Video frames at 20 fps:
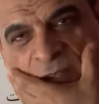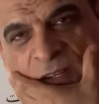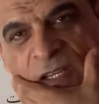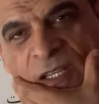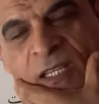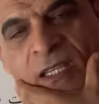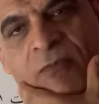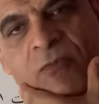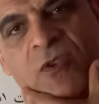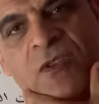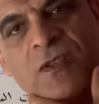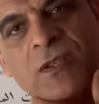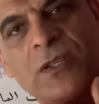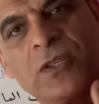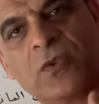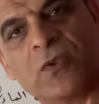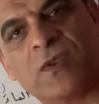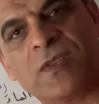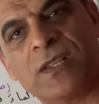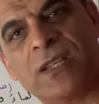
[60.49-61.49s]
الرحيم
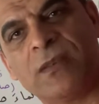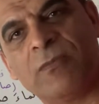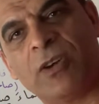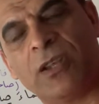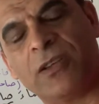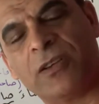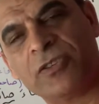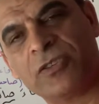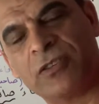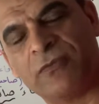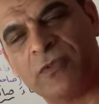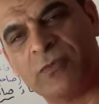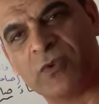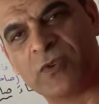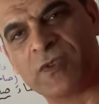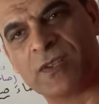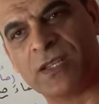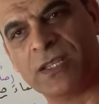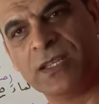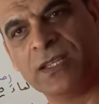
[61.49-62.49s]
والصلاة والسلام على أشرف
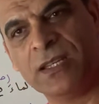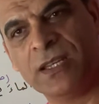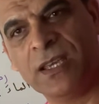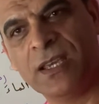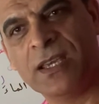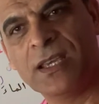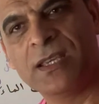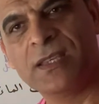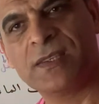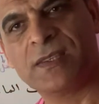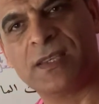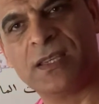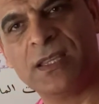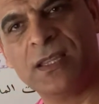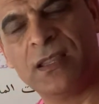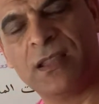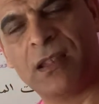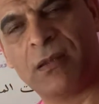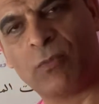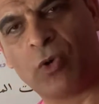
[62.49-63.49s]
المرسلين
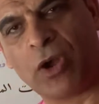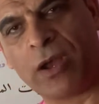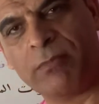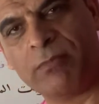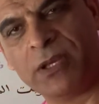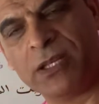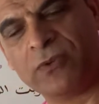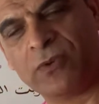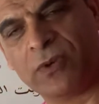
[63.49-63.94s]
سيدنا محمد